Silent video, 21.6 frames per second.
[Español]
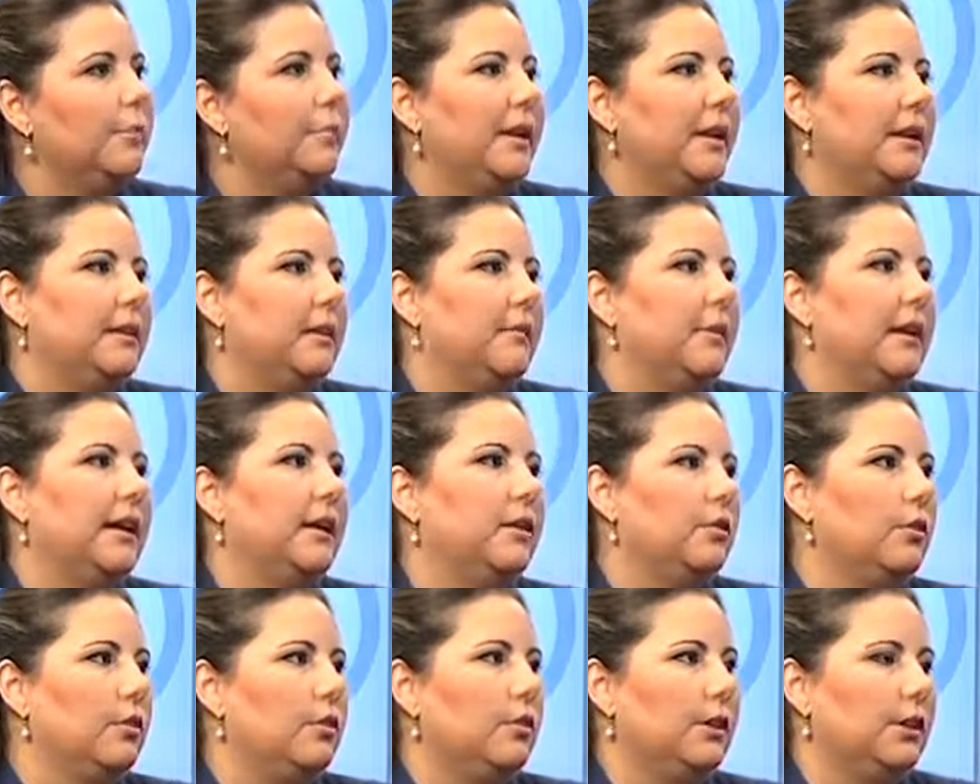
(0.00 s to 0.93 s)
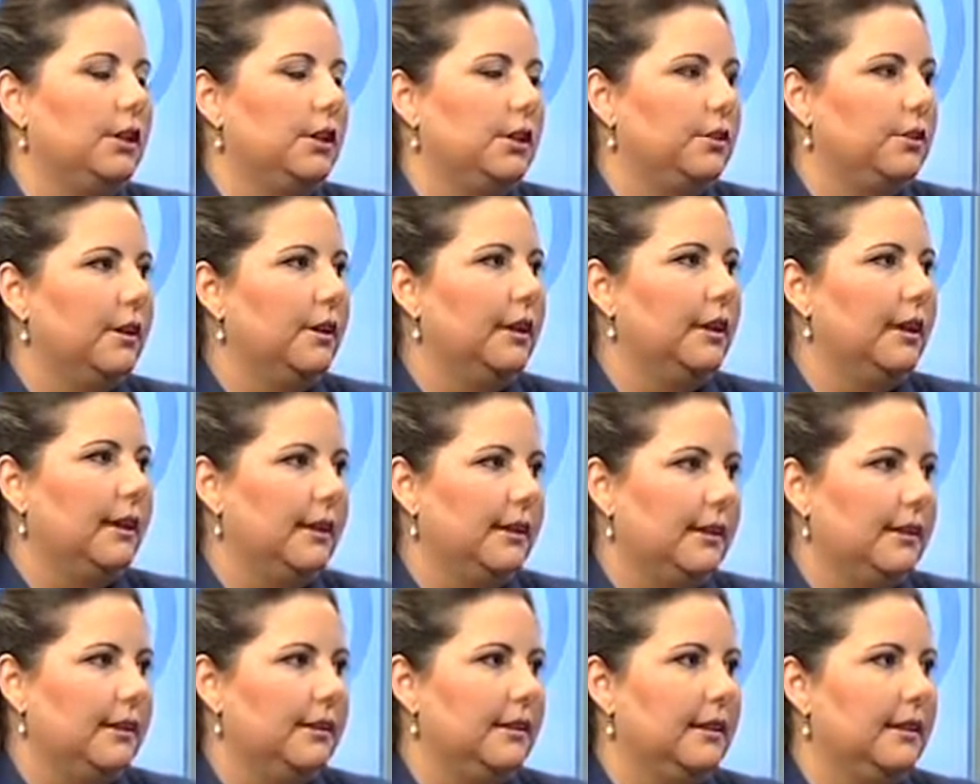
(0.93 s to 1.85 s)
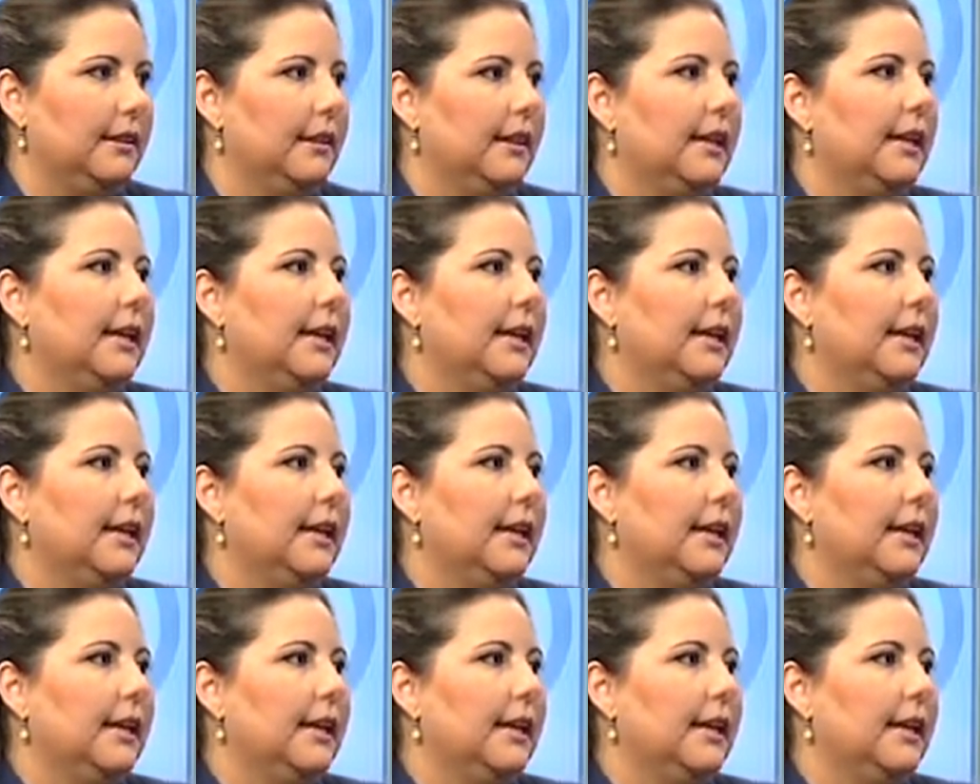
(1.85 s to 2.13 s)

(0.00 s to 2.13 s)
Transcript: para trabajar con los niños y las niñas.